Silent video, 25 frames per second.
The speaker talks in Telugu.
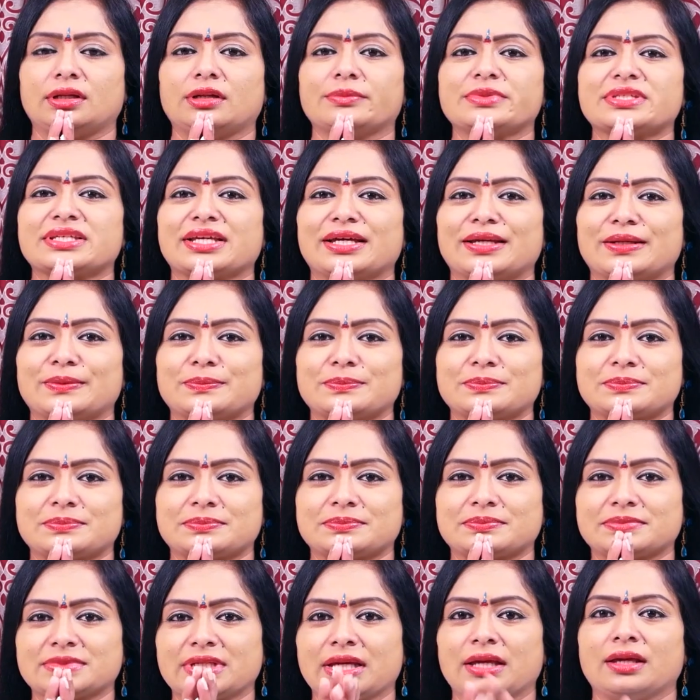నమస్కారం
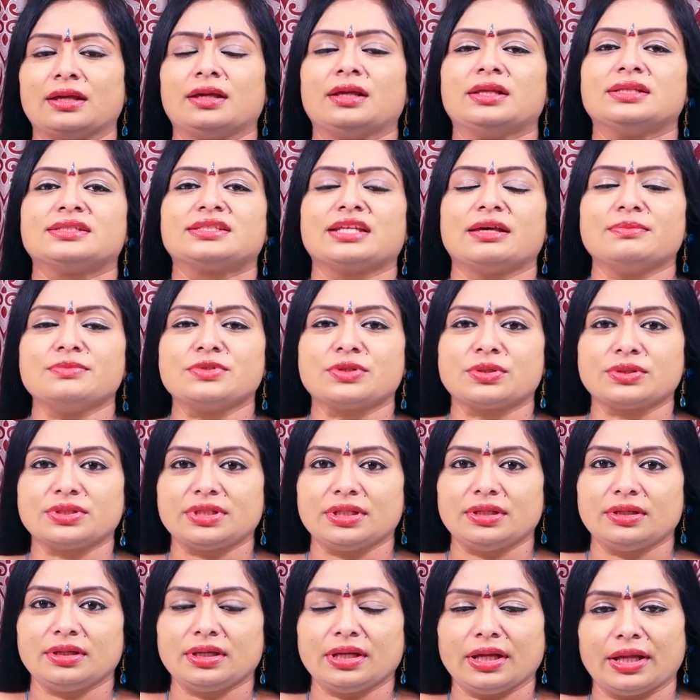
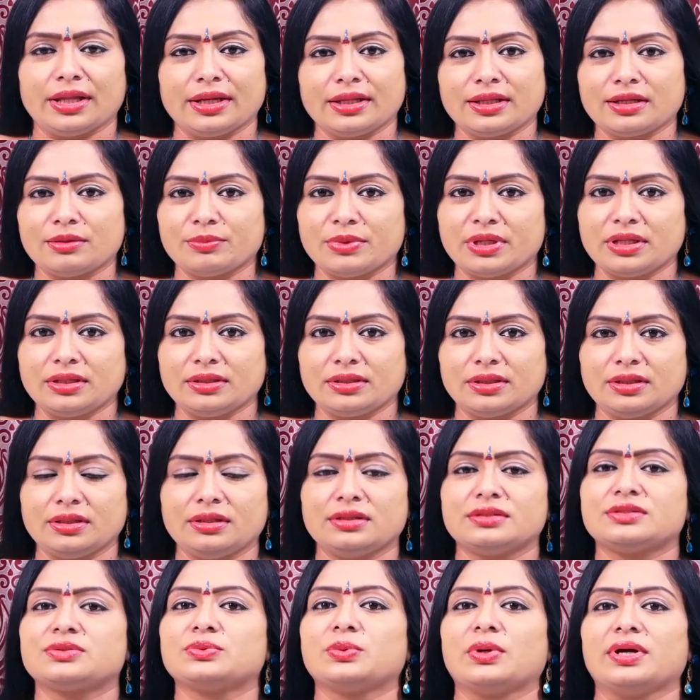సంస్కృతి కార్యక్రమానికి
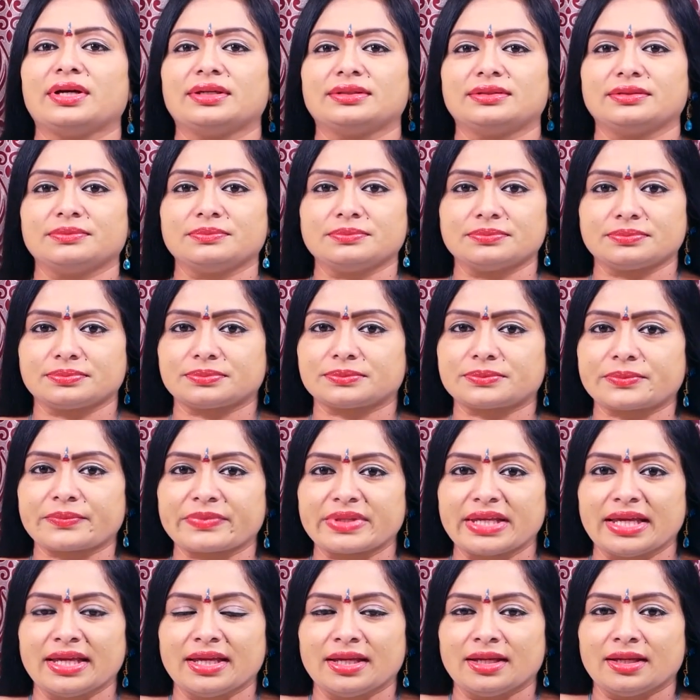స్వాగతం
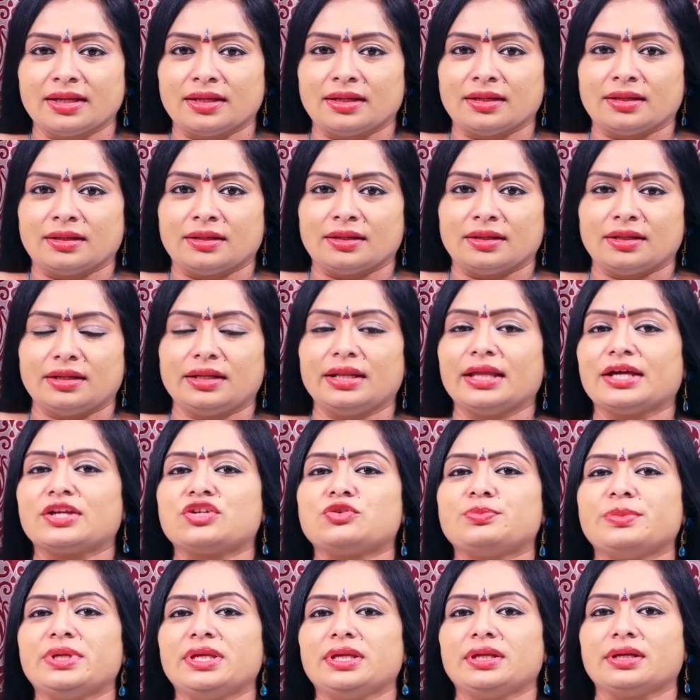
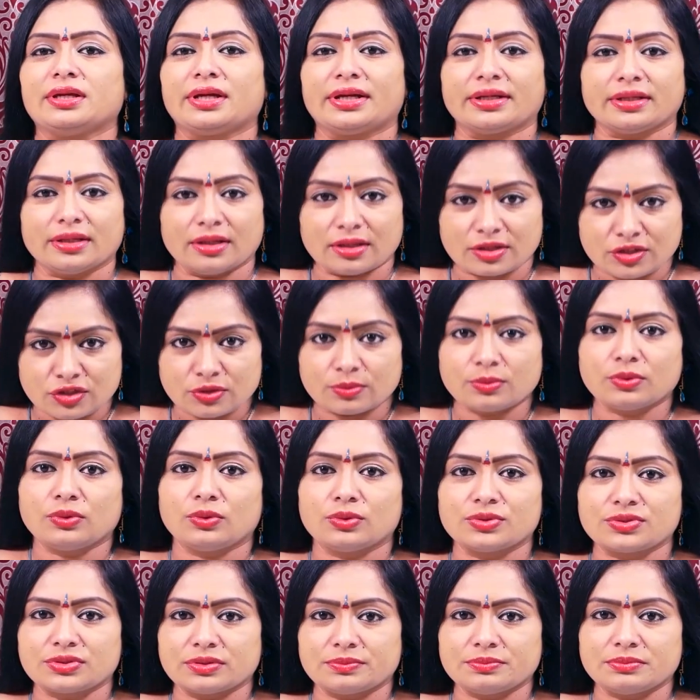లక్ష్మీ కటాక్షం
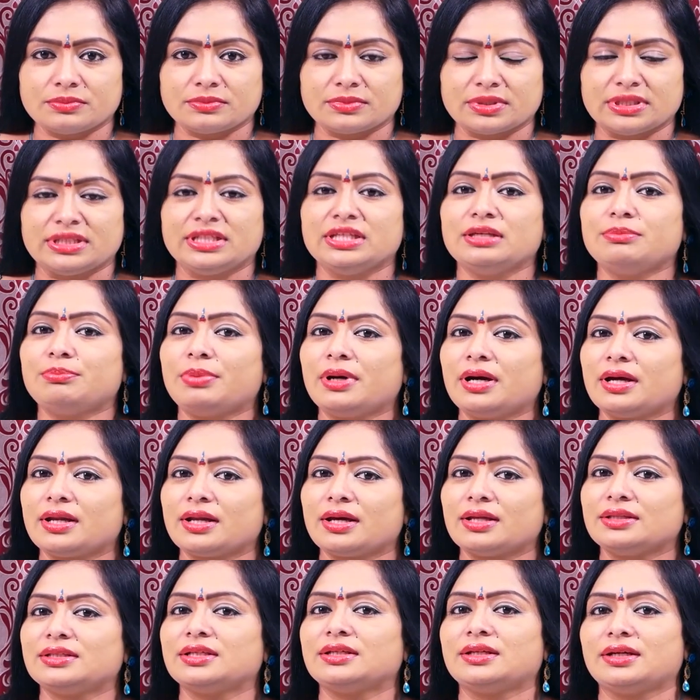కోసం
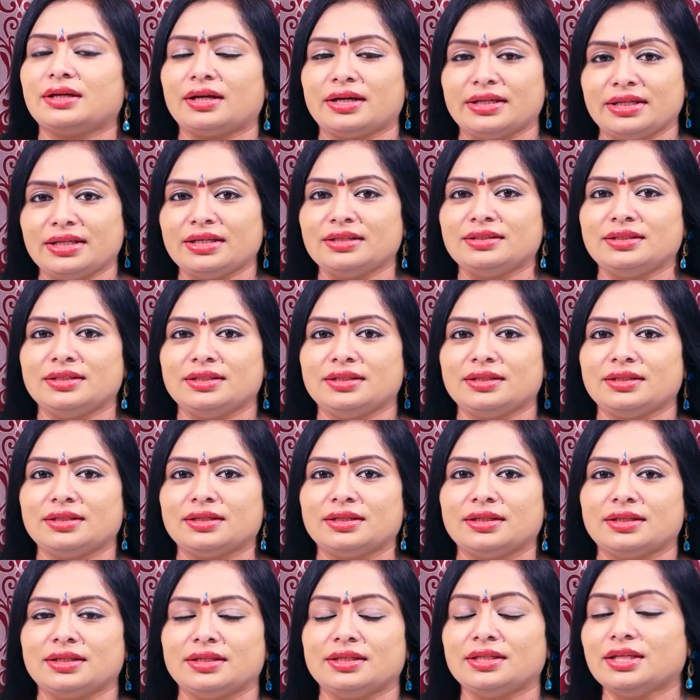దీపారాధన అనేది
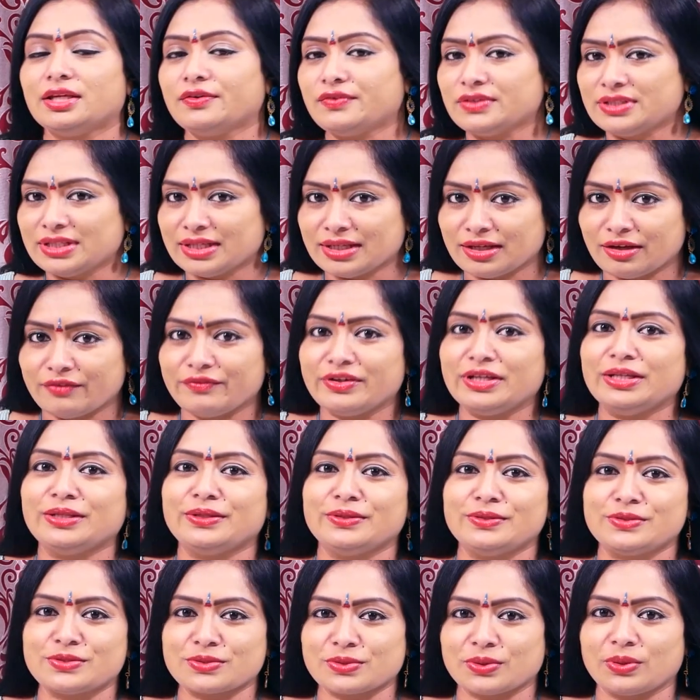ఏ విధంగా
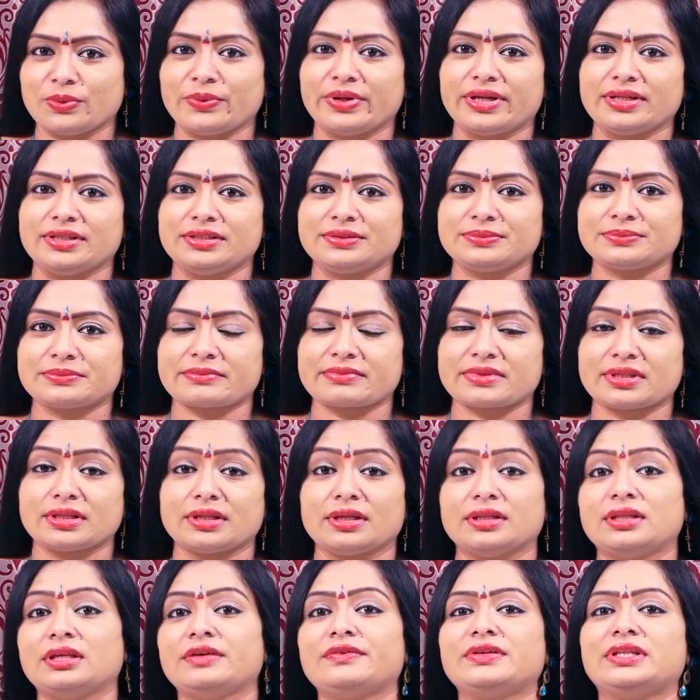వెలిగించుకోవాలి
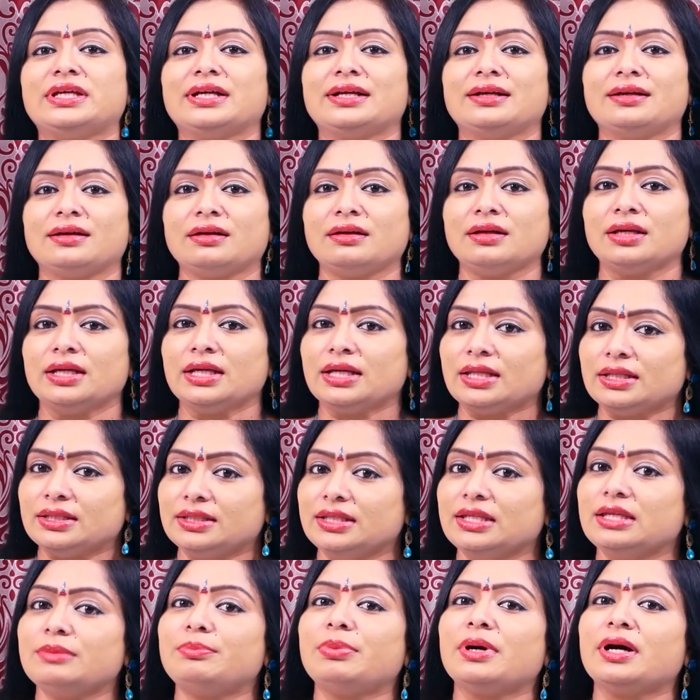అదేవిధంగా
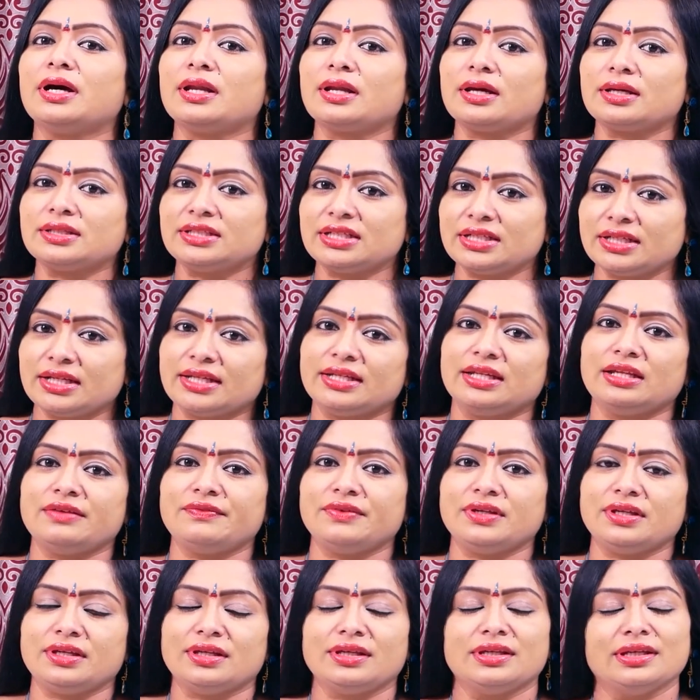దీపారాధనలు
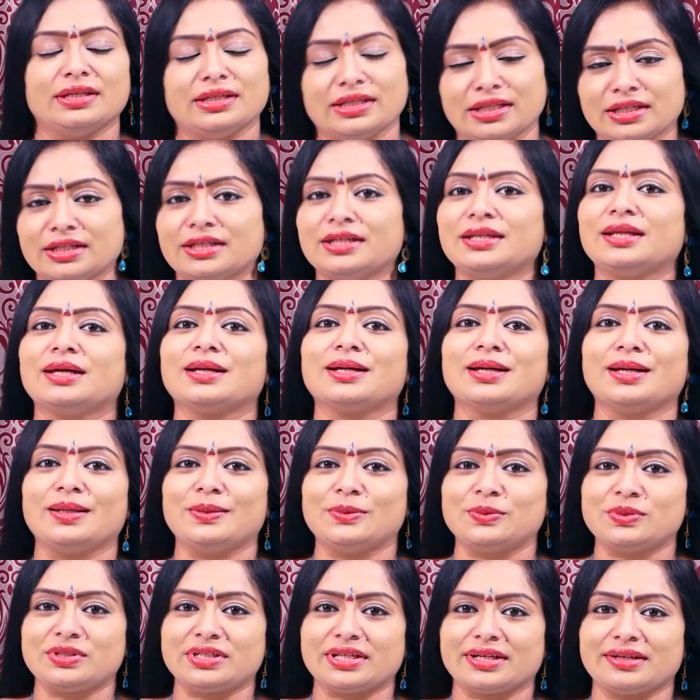అనేవి ఎన్ని
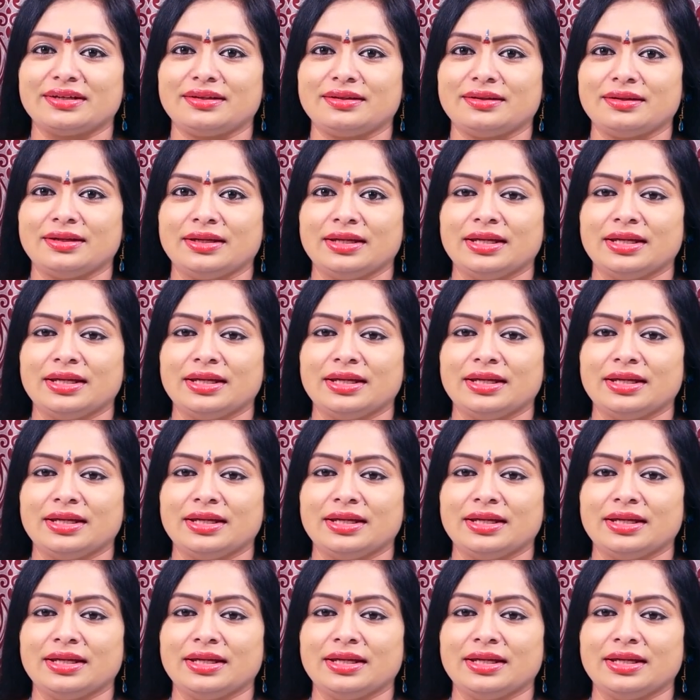రకాలు ఉంటాయి